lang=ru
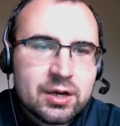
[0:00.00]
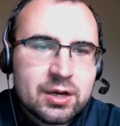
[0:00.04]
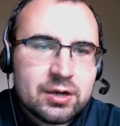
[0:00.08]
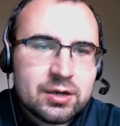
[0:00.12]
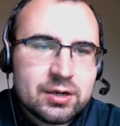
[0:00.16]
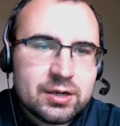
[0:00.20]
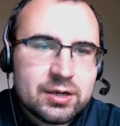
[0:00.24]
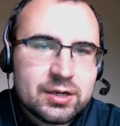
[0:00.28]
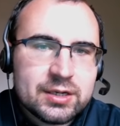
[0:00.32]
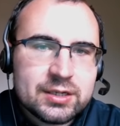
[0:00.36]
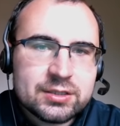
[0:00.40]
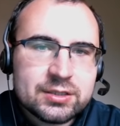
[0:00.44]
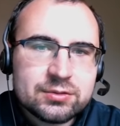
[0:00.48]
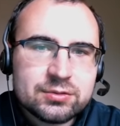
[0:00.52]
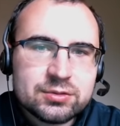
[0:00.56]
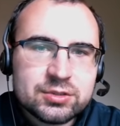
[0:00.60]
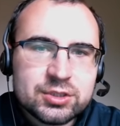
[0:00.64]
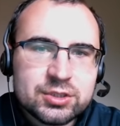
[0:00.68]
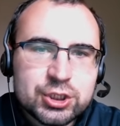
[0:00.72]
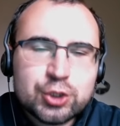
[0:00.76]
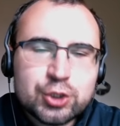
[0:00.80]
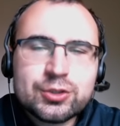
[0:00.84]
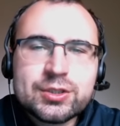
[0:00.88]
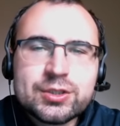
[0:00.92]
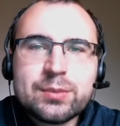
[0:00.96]
а,
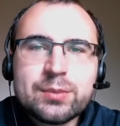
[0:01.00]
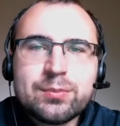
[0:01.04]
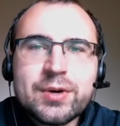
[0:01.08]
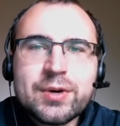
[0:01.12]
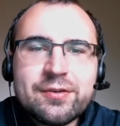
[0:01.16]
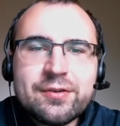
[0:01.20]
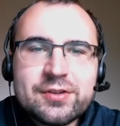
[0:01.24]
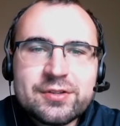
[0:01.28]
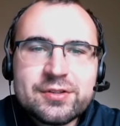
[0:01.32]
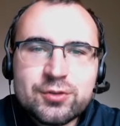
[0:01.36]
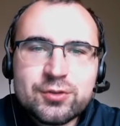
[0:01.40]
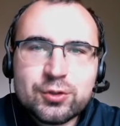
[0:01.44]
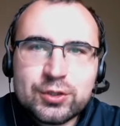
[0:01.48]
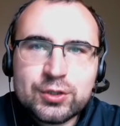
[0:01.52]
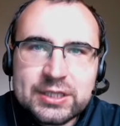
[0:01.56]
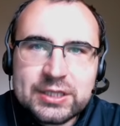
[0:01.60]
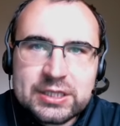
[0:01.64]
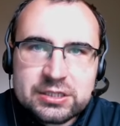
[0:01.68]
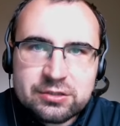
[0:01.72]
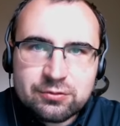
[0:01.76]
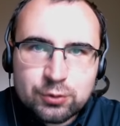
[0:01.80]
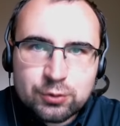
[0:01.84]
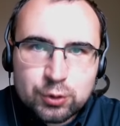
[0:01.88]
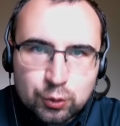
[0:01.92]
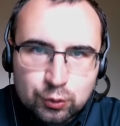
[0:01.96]
еще добавить
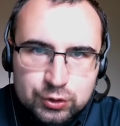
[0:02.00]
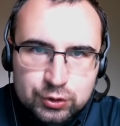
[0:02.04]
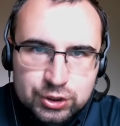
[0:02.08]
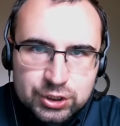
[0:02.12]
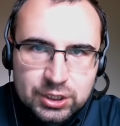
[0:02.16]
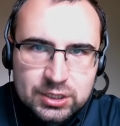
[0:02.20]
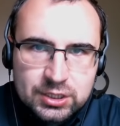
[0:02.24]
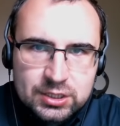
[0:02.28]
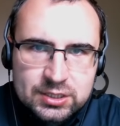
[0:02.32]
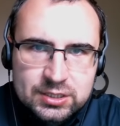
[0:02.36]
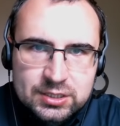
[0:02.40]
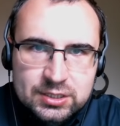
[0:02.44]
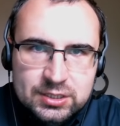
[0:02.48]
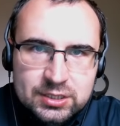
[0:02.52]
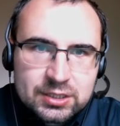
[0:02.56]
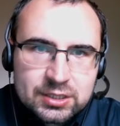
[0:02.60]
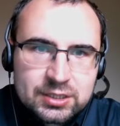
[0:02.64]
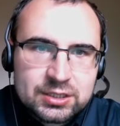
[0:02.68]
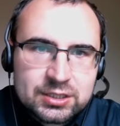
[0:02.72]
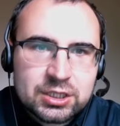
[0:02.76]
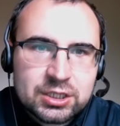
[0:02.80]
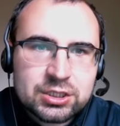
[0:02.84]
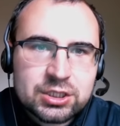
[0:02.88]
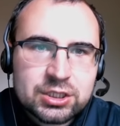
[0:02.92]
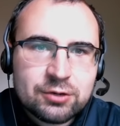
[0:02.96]
все-таки свое
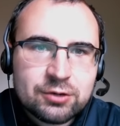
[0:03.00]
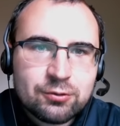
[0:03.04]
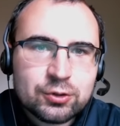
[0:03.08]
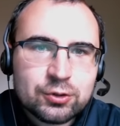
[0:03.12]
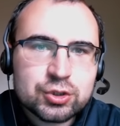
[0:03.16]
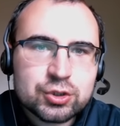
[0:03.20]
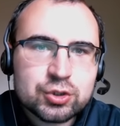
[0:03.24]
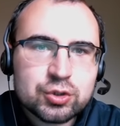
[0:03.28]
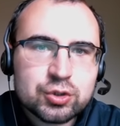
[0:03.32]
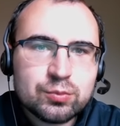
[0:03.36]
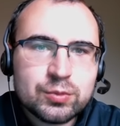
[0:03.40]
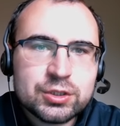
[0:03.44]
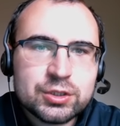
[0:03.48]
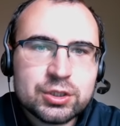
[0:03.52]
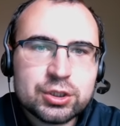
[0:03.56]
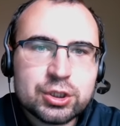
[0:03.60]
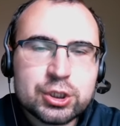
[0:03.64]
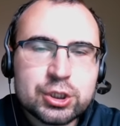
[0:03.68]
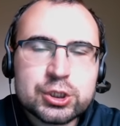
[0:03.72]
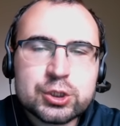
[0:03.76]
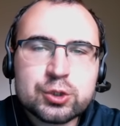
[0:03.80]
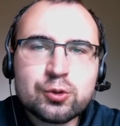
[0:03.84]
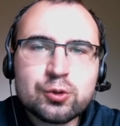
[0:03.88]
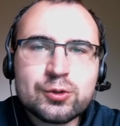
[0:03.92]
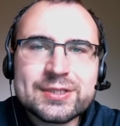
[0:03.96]
участие для того, чтобы этот
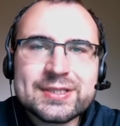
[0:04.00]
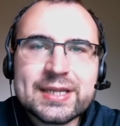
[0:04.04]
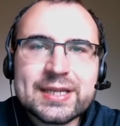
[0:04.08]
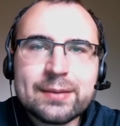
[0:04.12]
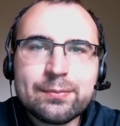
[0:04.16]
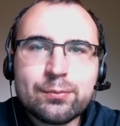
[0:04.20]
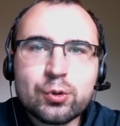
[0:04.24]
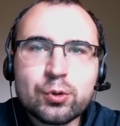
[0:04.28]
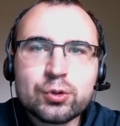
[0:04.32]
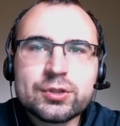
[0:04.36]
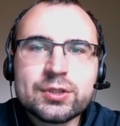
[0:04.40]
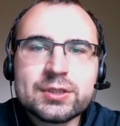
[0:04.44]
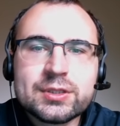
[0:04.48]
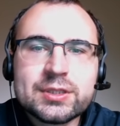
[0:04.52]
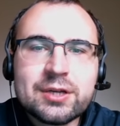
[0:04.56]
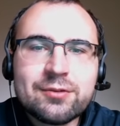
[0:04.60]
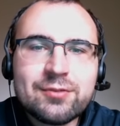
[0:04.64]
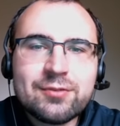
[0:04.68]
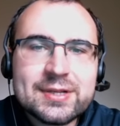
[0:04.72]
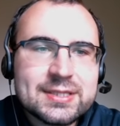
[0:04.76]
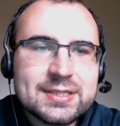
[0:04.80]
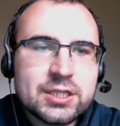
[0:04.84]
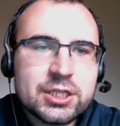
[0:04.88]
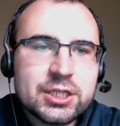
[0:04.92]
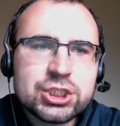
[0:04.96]
ресурс работал на
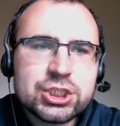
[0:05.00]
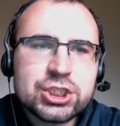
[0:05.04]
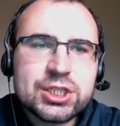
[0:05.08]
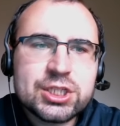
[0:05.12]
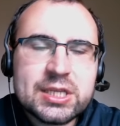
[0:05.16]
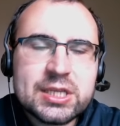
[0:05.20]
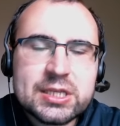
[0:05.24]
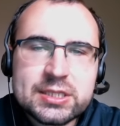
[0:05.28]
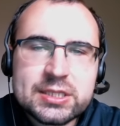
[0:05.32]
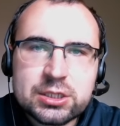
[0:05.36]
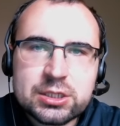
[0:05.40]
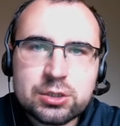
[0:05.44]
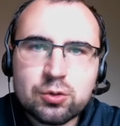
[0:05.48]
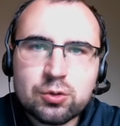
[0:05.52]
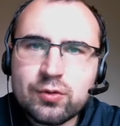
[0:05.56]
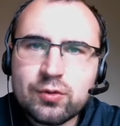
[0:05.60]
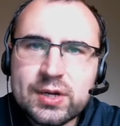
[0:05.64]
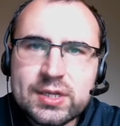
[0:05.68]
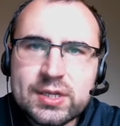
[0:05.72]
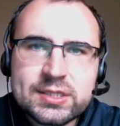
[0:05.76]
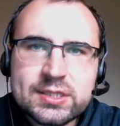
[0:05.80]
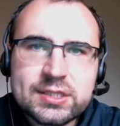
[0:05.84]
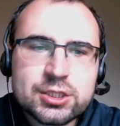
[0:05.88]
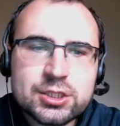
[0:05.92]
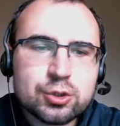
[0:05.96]
вас. Даже если у
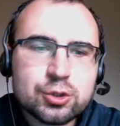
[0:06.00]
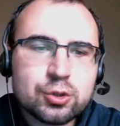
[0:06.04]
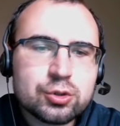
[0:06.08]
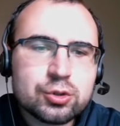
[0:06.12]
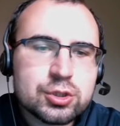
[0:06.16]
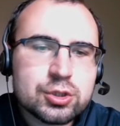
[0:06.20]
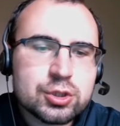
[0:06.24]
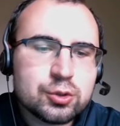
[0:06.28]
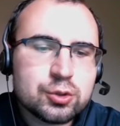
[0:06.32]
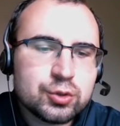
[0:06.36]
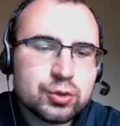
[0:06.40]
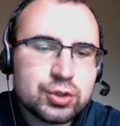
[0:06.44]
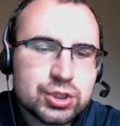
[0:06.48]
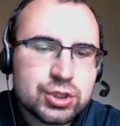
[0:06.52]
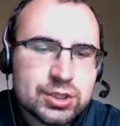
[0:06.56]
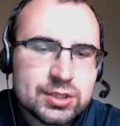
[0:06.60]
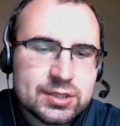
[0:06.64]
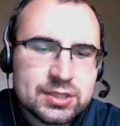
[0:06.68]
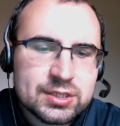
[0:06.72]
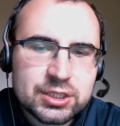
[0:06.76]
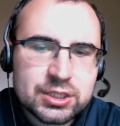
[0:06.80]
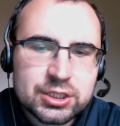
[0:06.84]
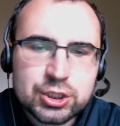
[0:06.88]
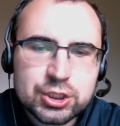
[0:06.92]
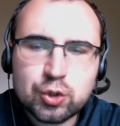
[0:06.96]
вас что-то
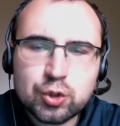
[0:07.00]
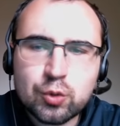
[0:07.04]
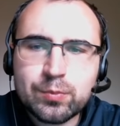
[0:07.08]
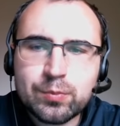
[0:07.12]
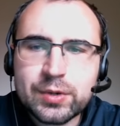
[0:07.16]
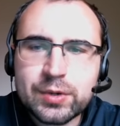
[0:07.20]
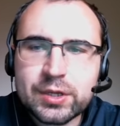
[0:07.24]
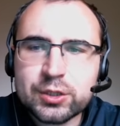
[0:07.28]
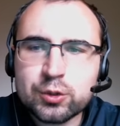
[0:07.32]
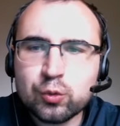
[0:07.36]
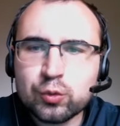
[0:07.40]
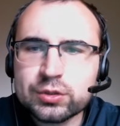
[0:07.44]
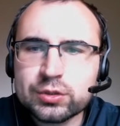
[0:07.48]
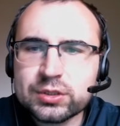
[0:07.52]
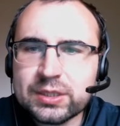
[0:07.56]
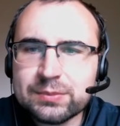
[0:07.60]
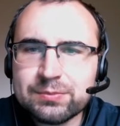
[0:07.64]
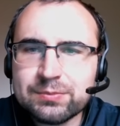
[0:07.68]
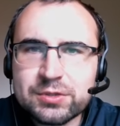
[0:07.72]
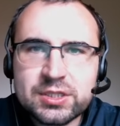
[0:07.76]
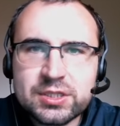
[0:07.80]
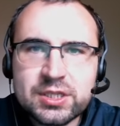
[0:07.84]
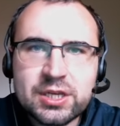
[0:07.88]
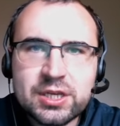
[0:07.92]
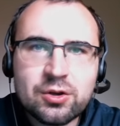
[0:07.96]
случится, еще продукт,
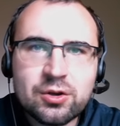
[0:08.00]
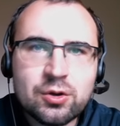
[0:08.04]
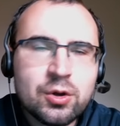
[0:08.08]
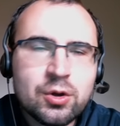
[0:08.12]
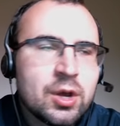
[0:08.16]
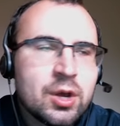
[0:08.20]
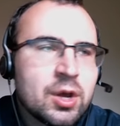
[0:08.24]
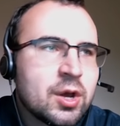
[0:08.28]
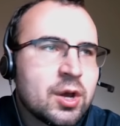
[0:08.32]
там, не знаю,